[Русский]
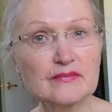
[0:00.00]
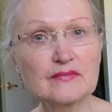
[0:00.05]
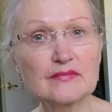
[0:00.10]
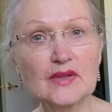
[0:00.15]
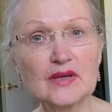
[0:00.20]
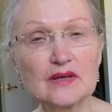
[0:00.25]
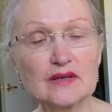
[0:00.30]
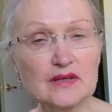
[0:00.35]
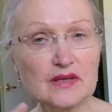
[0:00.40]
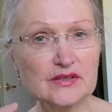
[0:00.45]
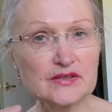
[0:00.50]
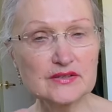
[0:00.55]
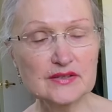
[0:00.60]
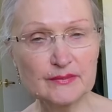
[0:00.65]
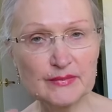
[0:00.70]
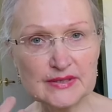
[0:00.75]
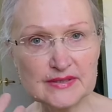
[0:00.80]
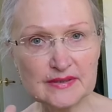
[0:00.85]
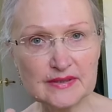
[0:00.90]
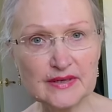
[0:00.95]
я
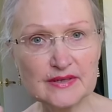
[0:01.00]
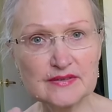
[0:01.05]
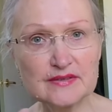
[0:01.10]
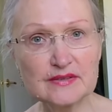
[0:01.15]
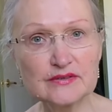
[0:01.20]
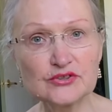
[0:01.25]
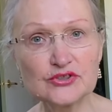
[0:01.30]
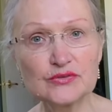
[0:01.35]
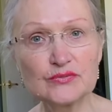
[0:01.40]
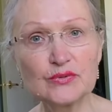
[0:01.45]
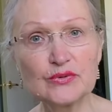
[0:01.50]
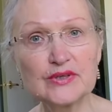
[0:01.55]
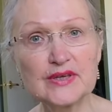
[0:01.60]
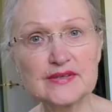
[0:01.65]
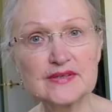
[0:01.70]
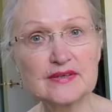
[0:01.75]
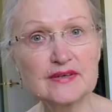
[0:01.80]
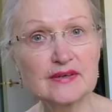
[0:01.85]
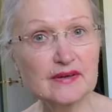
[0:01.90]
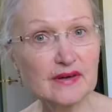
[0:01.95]
сама, знаете, живу на
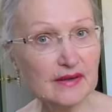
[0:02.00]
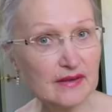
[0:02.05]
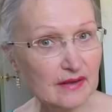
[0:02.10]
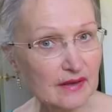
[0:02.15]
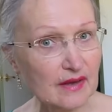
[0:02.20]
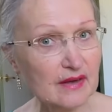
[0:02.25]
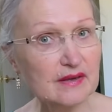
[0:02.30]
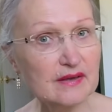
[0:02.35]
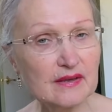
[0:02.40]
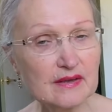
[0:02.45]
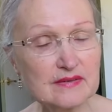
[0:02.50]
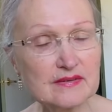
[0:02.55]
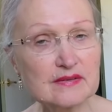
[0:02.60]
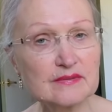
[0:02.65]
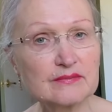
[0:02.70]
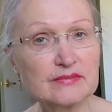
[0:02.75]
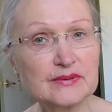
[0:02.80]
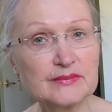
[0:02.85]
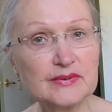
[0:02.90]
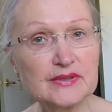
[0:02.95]

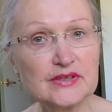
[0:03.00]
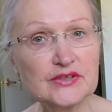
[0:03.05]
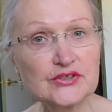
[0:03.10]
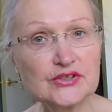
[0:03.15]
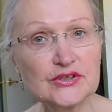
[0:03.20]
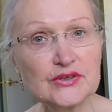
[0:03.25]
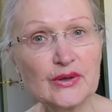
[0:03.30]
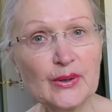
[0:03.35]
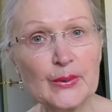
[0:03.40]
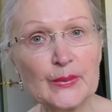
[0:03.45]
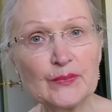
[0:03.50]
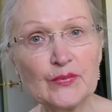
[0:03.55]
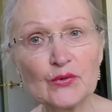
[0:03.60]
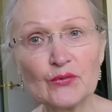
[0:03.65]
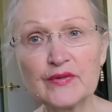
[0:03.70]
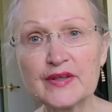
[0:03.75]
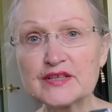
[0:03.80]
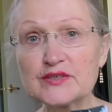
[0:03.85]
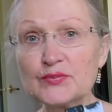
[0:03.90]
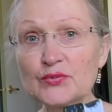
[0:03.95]
Тихоокеанском побережье, у
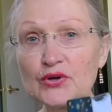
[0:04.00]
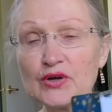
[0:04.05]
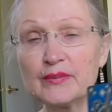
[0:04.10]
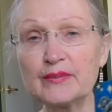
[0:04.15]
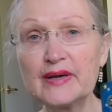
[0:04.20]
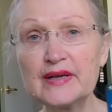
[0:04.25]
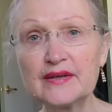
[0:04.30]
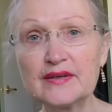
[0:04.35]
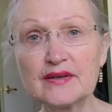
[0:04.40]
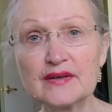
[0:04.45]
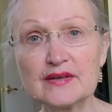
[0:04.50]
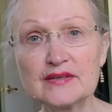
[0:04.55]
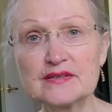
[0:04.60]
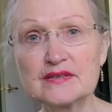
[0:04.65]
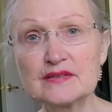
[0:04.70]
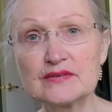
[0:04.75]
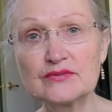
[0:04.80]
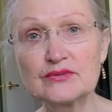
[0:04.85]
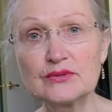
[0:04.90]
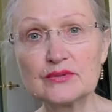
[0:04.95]
нас много маленьких
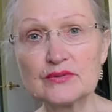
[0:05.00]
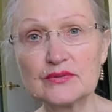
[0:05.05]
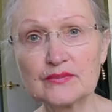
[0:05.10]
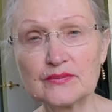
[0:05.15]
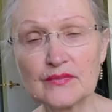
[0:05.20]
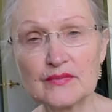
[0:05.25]
островков.